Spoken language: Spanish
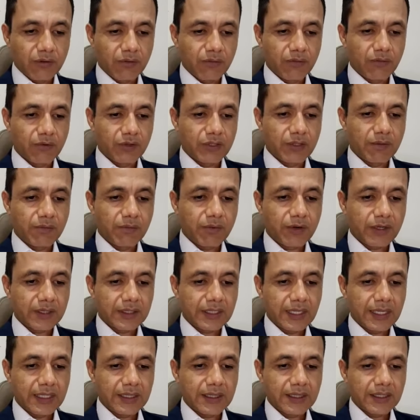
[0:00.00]
muy
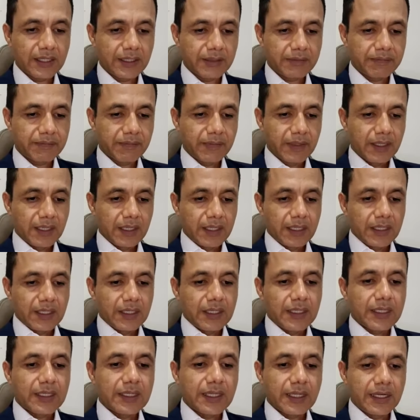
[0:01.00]
importante,
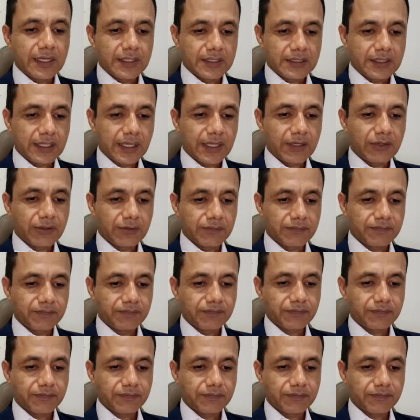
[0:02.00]
y del estado.